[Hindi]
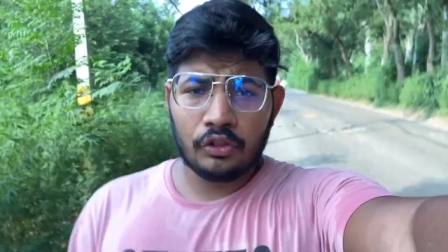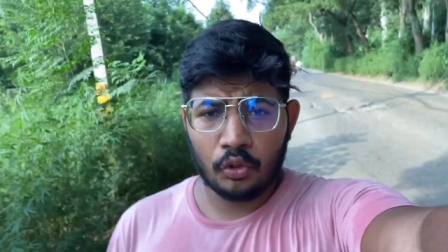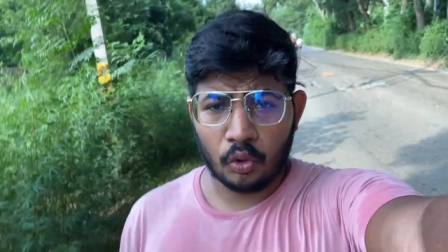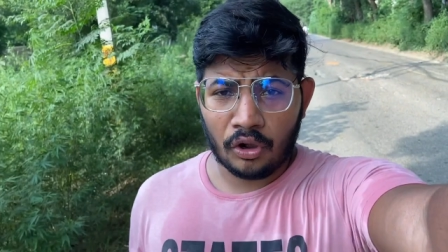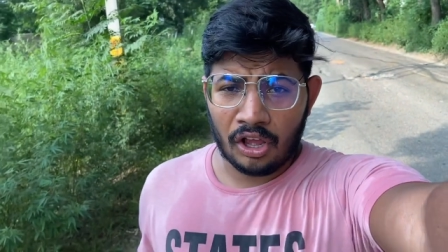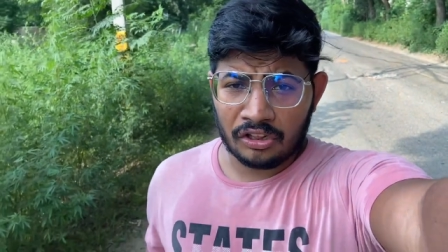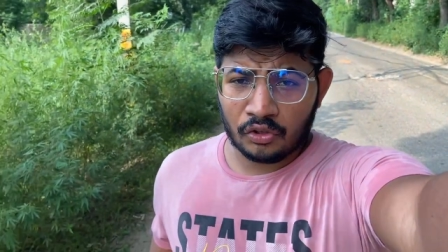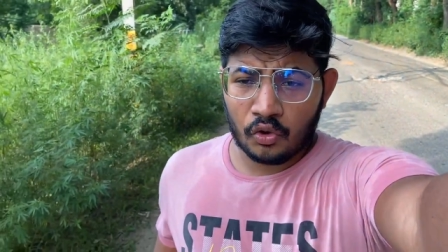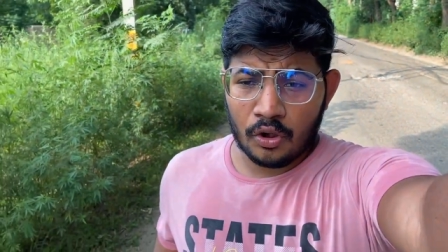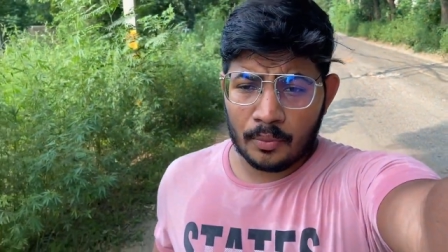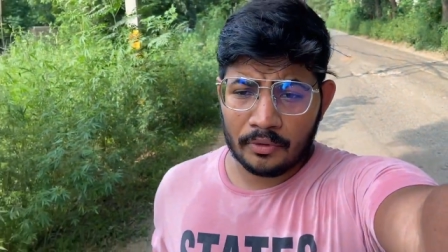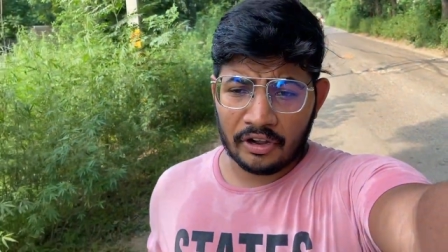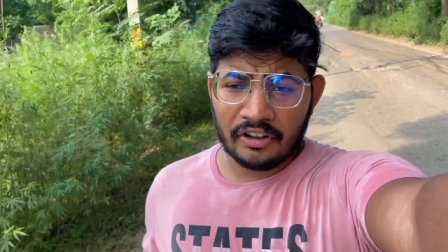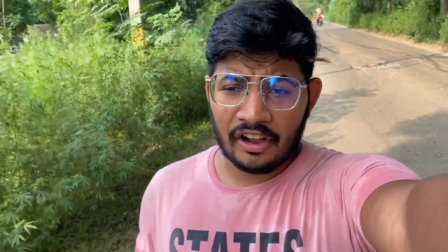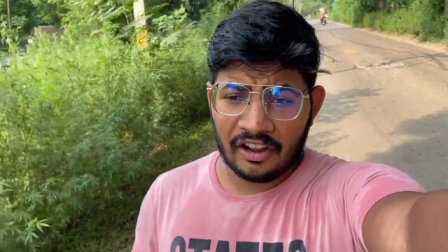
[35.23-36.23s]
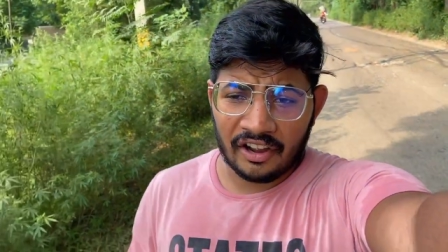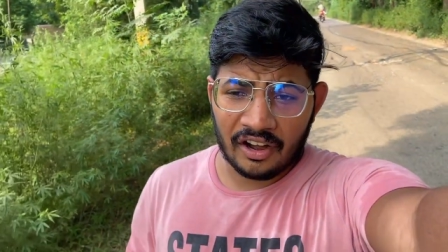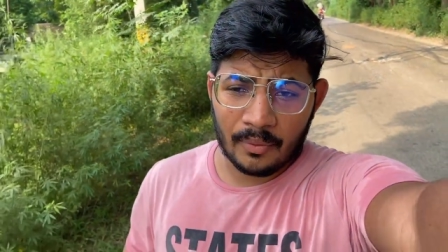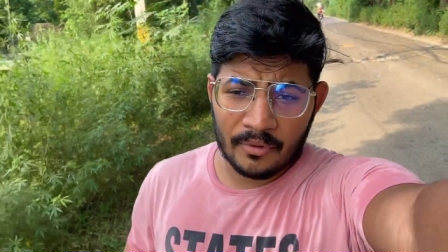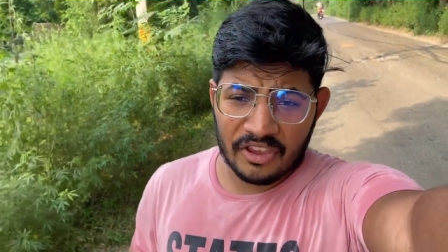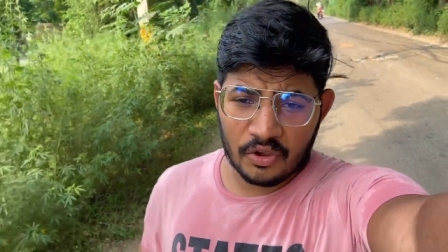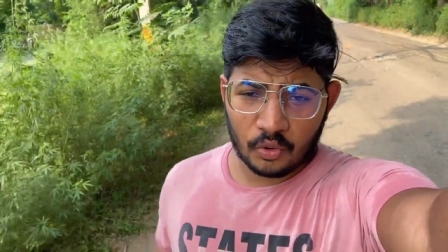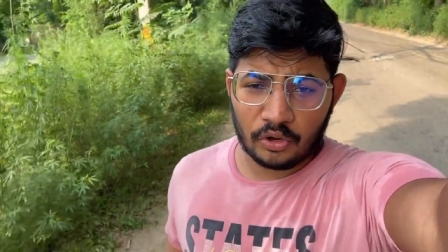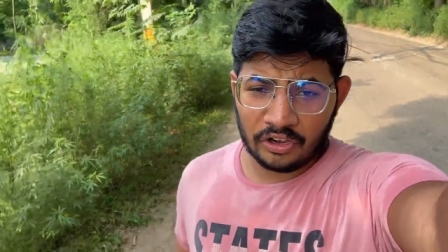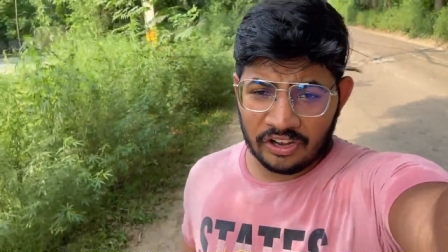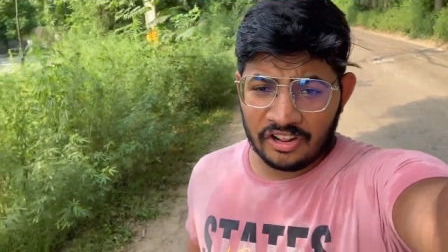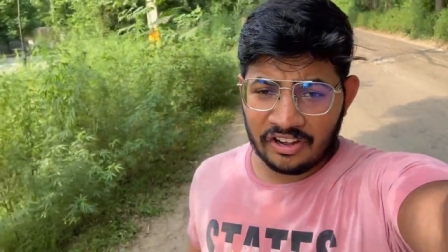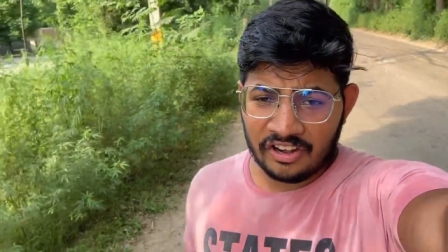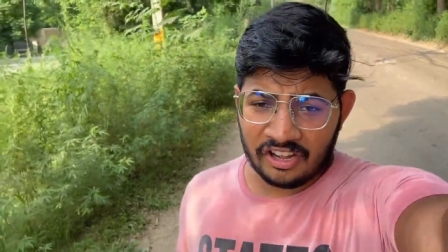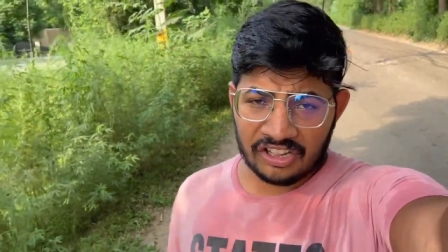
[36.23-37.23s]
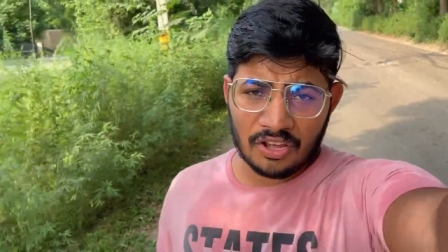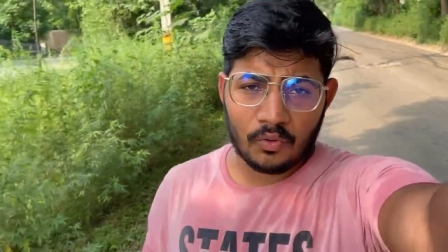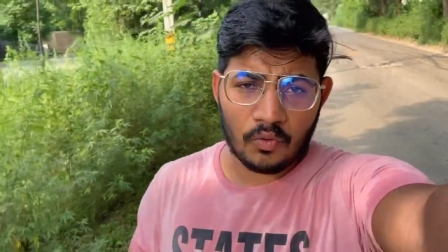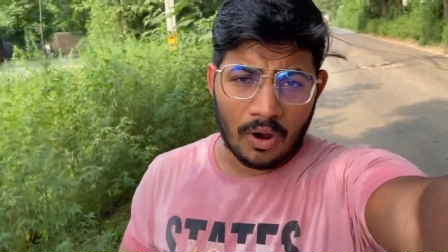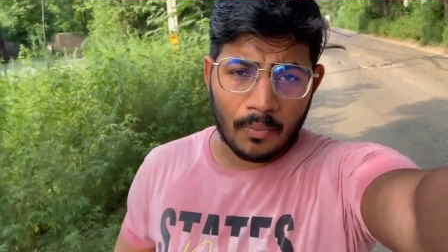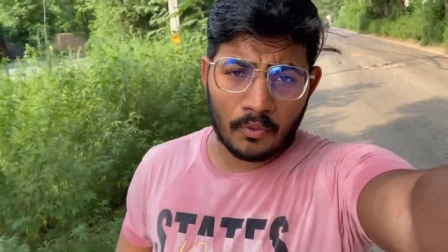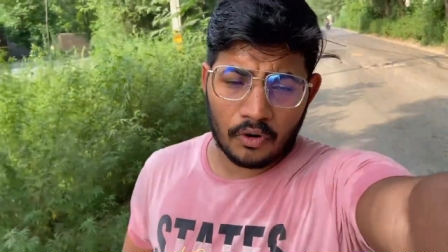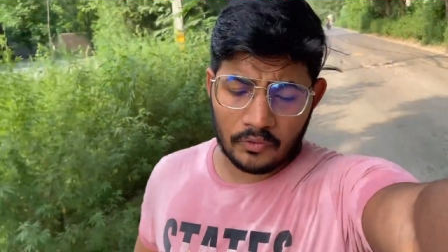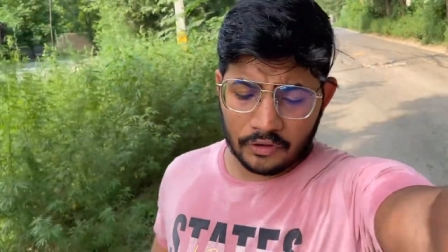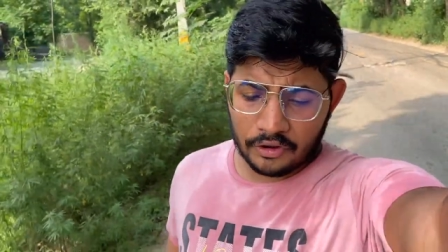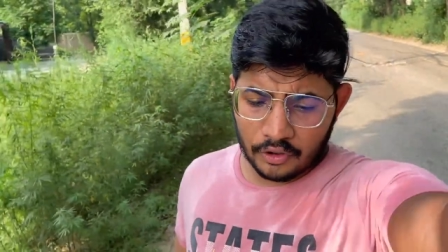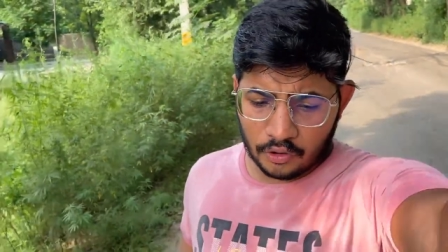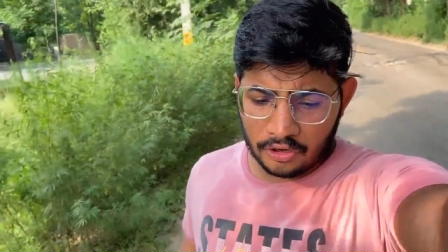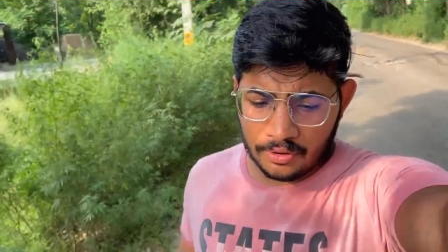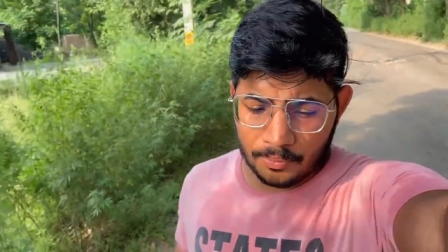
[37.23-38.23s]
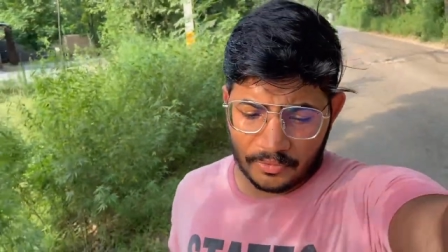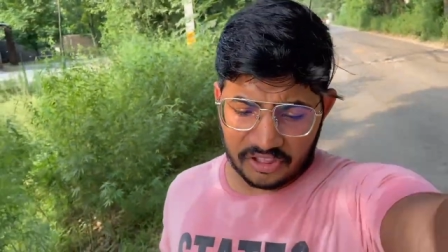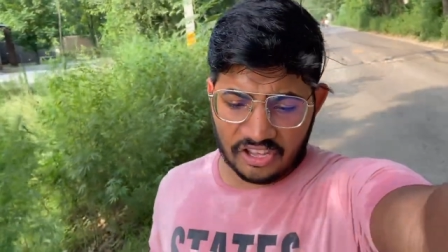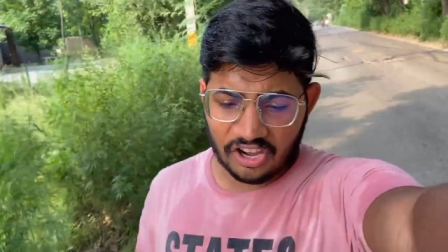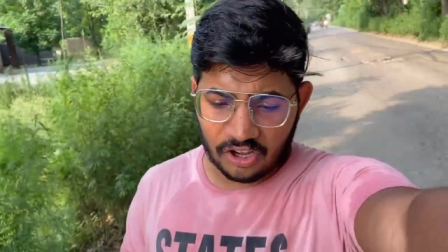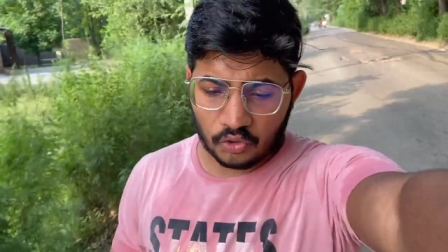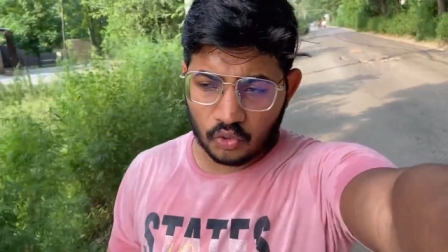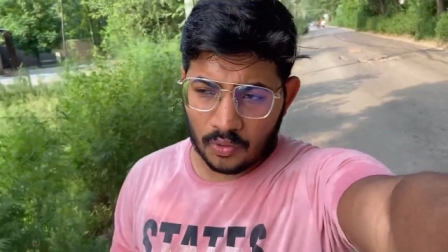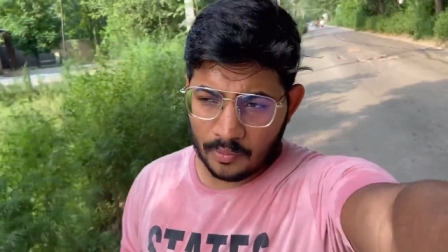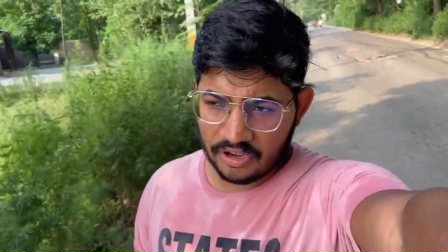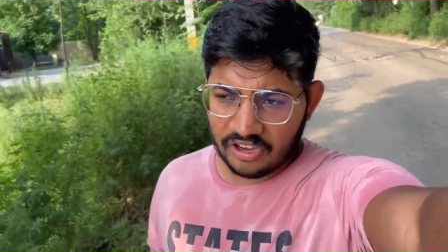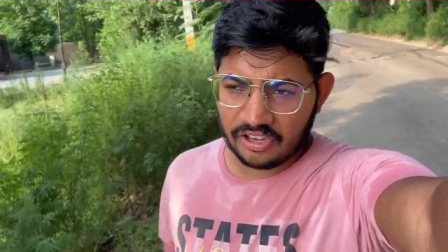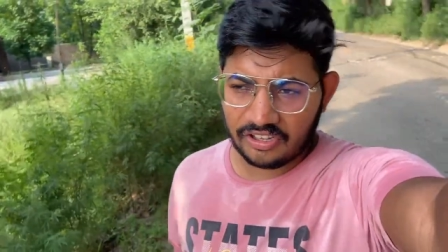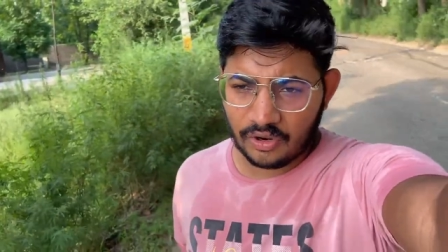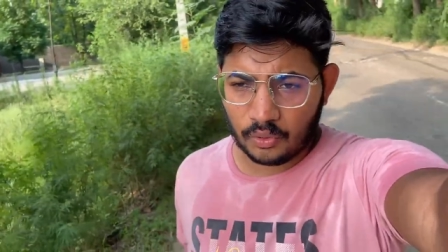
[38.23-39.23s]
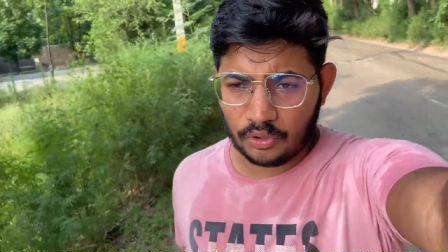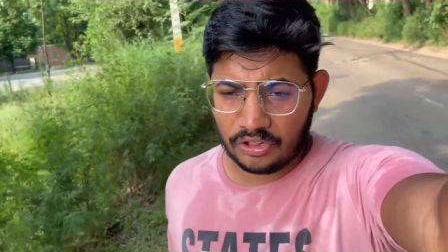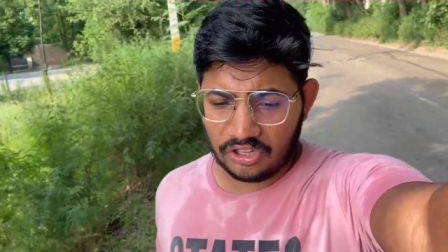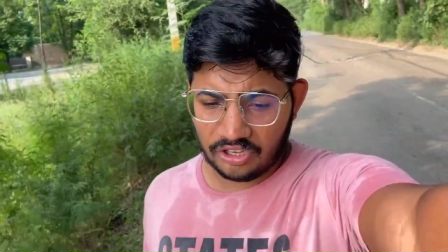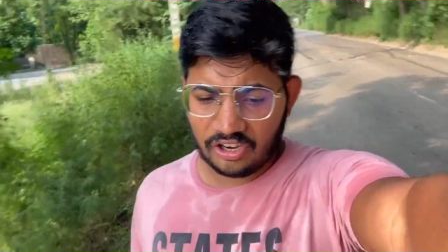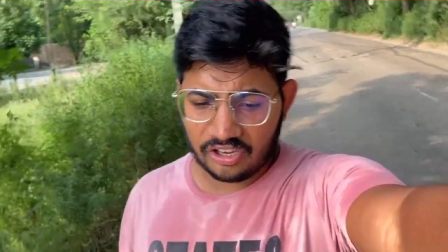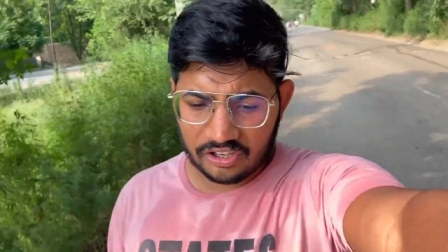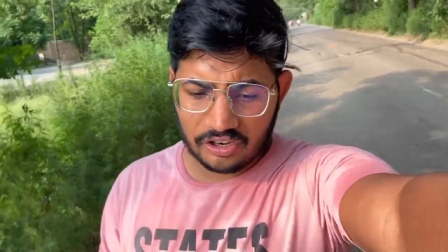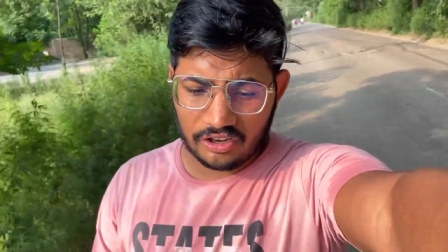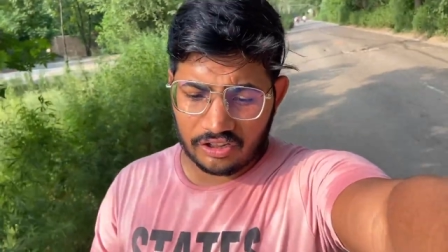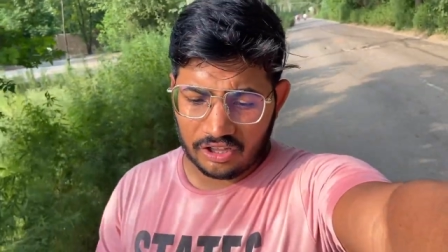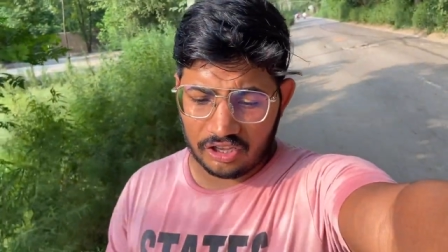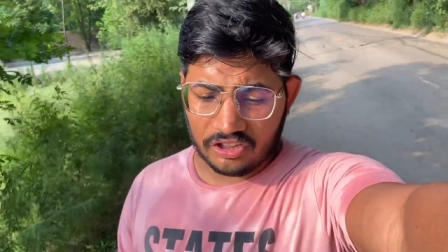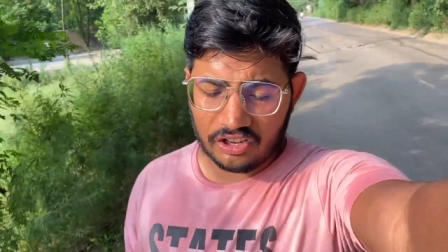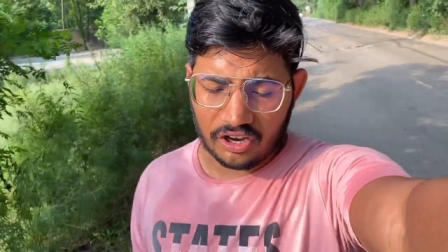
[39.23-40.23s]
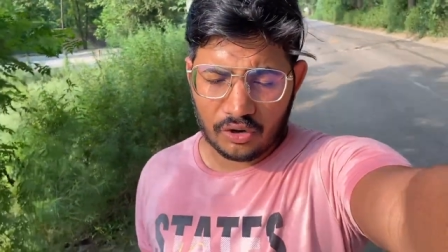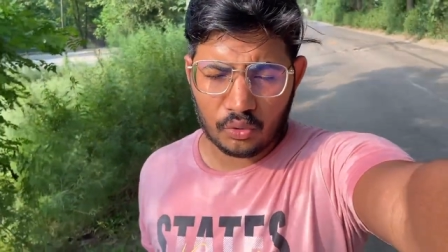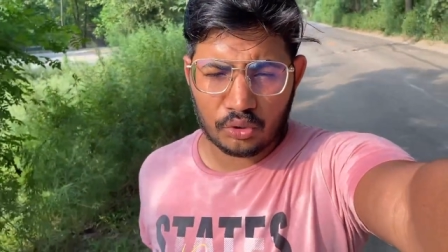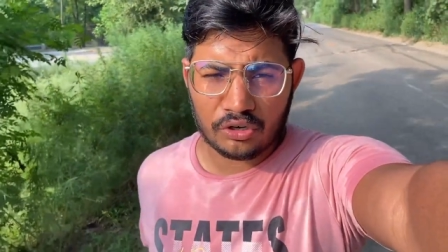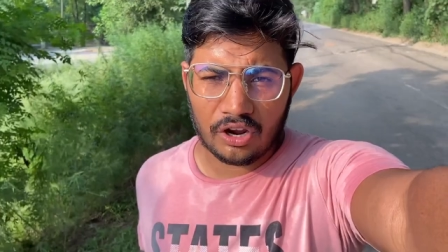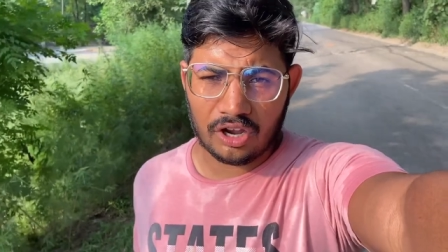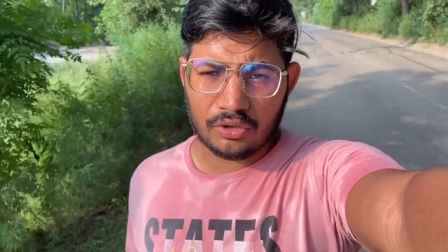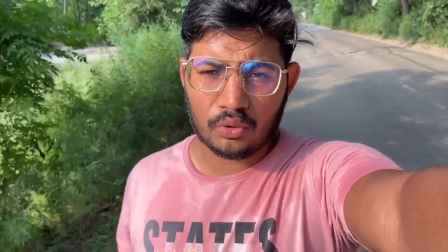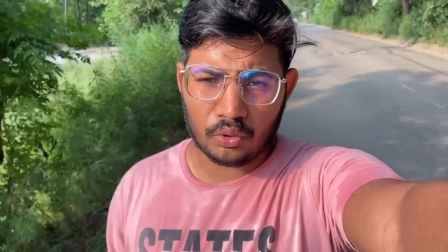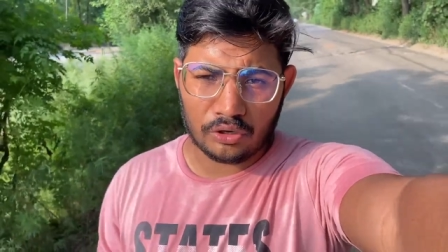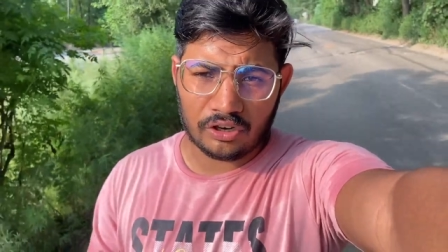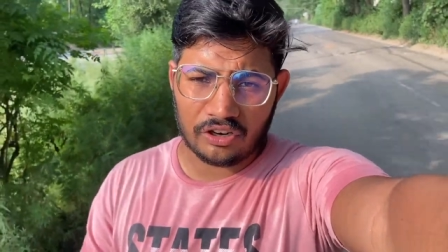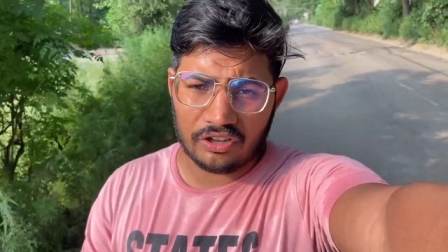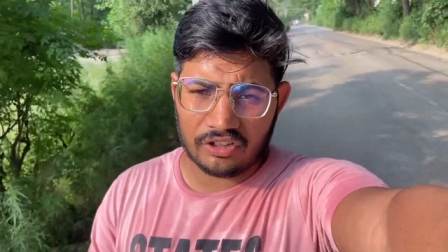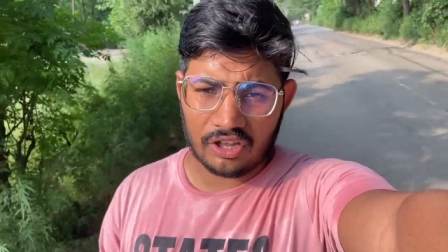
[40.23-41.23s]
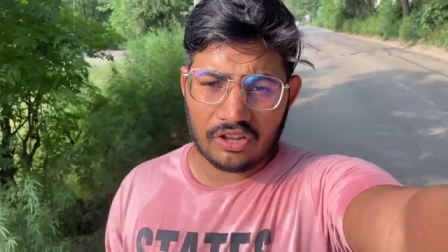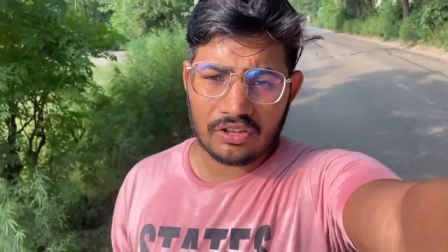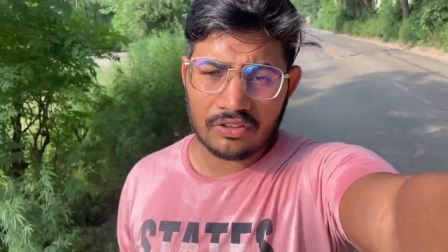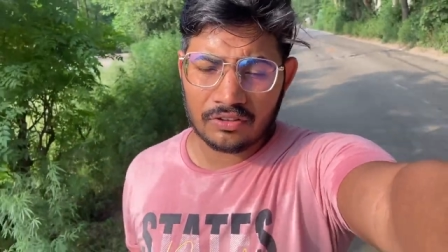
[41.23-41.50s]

तो रात को हमने टांडा में ये होटल ले लिया था वो आपको वीडियो क्लिप में दिखा दूंगा मैं कैसा होटल था कैसा नहीं था इतना कुछ खास होटल नहीं था